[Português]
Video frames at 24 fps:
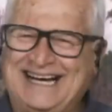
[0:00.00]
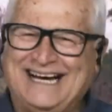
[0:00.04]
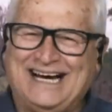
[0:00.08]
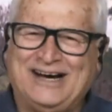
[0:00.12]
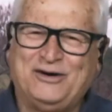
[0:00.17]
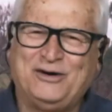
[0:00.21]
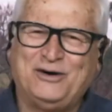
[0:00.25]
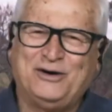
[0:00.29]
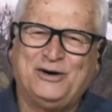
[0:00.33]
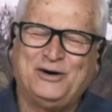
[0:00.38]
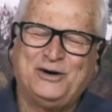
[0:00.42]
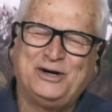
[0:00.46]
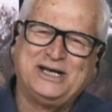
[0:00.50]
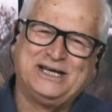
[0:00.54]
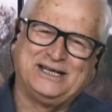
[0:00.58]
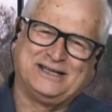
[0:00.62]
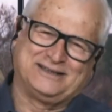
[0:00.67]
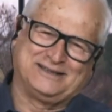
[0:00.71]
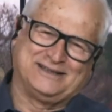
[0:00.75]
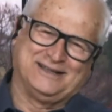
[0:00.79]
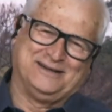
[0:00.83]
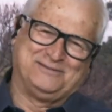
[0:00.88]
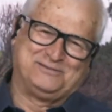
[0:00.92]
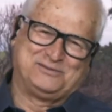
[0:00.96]
É, ô
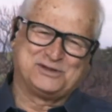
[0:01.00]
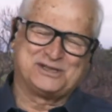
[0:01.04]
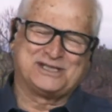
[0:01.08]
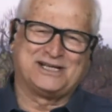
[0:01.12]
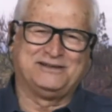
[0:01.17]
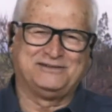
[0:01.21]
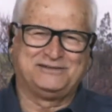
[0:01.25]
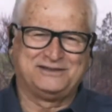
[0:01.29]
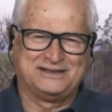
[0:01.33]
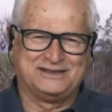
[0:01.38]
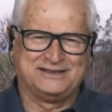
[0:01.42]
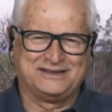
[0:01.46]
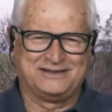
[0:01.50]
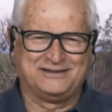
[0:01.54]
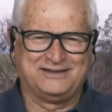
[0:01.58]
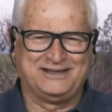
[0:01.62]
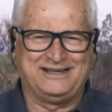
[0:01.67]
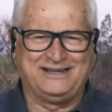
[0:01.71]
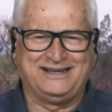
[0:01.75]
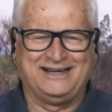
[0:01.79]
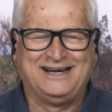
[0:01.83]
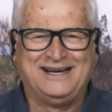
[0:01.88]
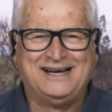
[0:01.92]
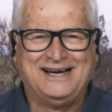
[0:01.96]
Rita, puxa vida,
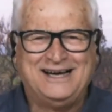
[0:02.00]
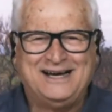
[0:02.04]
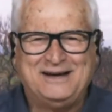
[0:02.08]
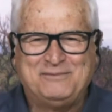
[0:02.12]
é,